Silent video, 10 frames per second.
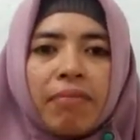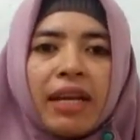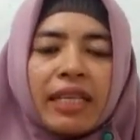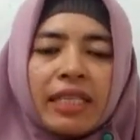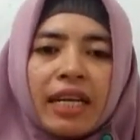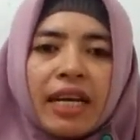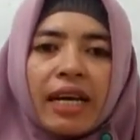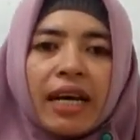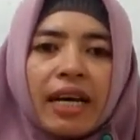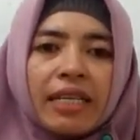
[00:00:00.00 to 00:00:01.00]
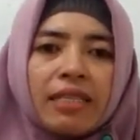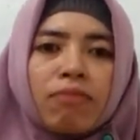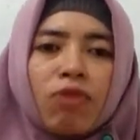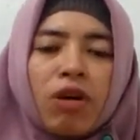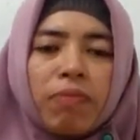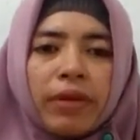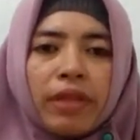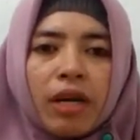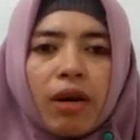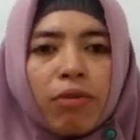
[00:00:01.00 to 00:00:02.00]
melaksanakan semua
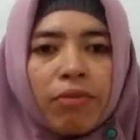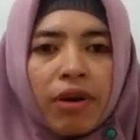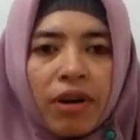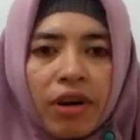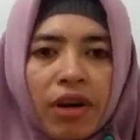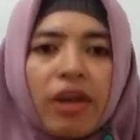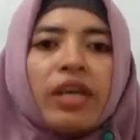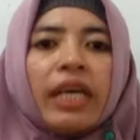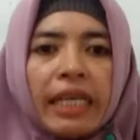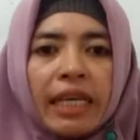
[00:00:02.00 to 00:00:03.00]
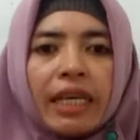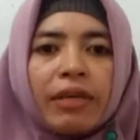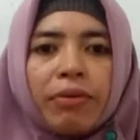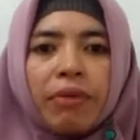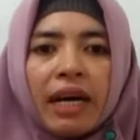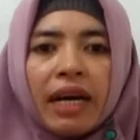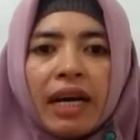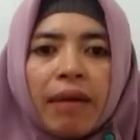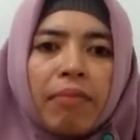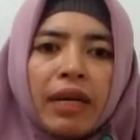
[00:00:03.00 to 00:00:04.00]
perintah Allah, yang
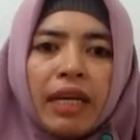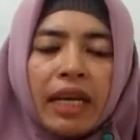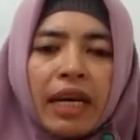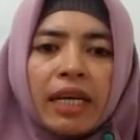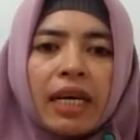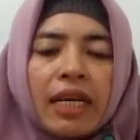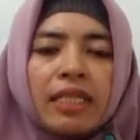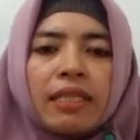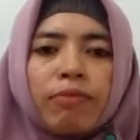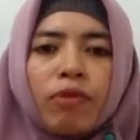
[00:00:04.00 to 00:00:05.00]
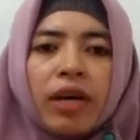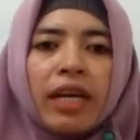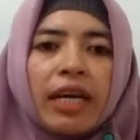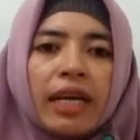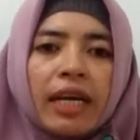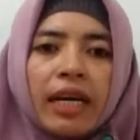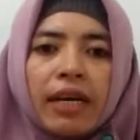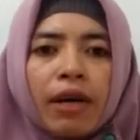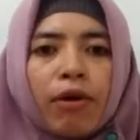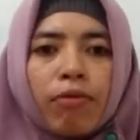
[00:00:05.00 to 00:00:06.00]
kedua meninggalkan semua
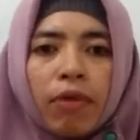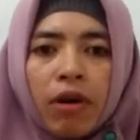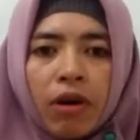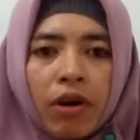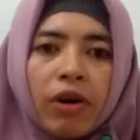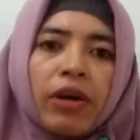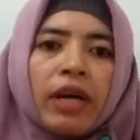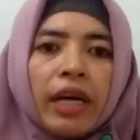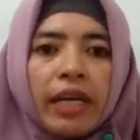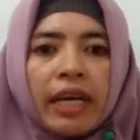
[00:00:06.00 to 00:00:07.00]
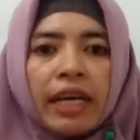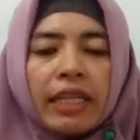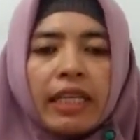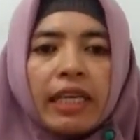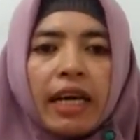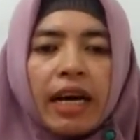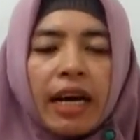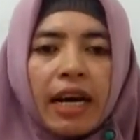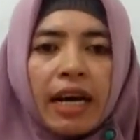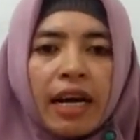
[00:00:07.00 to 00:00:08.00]
larangan Allah, yang
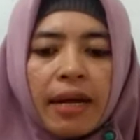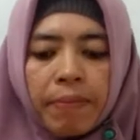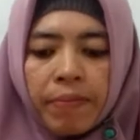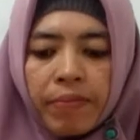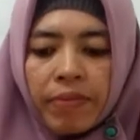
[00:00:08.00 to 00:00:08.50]
ketiga